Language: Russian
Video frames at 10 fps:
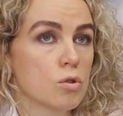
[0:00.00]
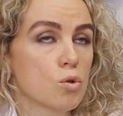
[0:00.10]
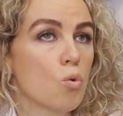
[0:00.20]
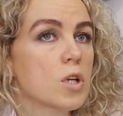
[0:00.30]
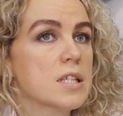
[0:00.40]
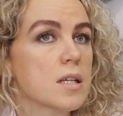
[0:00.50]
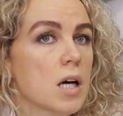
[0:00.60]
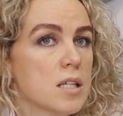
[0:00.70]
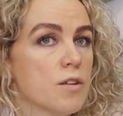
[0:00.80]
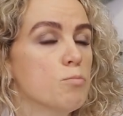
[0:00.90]
сколько
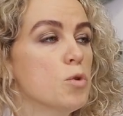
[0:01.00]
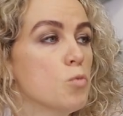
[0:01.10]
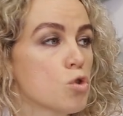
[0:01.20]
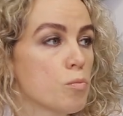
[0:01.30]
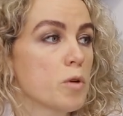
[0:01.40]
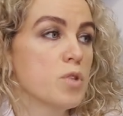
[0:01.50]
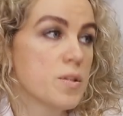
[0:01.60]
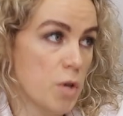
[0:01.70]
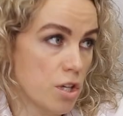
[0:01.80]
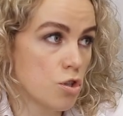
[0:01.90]
заказов мы можем
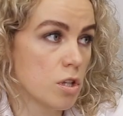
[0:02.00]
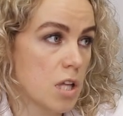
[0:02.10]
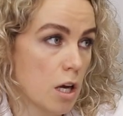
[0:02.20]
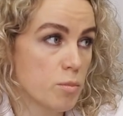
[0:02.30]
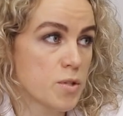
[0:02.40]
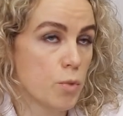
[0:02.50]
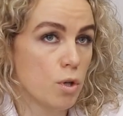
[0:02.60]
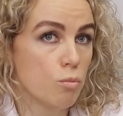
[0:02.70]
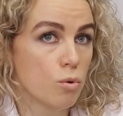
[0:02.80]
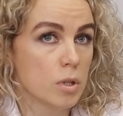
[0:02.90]
обеспечить, да,
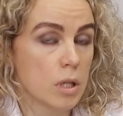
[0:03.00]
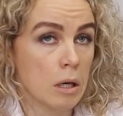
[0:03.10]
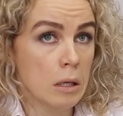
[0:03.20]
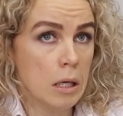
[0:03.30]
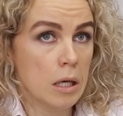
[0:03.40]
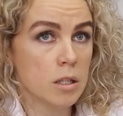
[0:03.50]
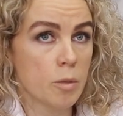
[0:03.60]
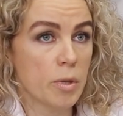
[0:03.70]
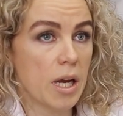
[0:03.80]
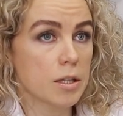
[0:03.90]
бесперебойно,
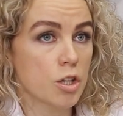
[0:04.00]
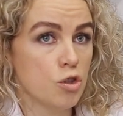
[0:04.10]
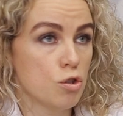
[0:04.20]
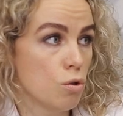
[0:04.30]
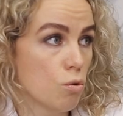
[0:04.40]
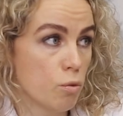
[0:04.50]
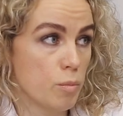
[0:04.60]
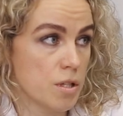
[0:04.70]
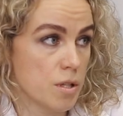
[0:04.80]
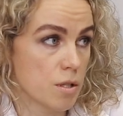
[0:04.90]
это порядка 4
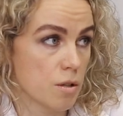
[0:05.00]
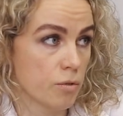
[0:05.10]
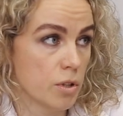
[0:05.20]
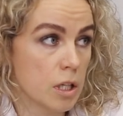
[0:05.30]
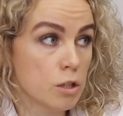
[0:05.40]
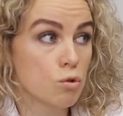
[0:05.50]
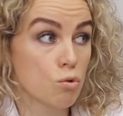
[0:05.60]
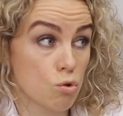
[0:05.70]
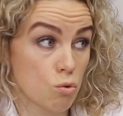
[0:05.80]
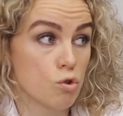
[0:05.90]
месяцев. Это
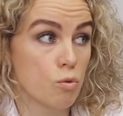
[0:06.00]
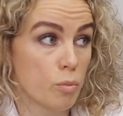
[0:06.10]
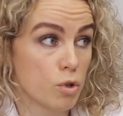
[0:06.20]
тоже очень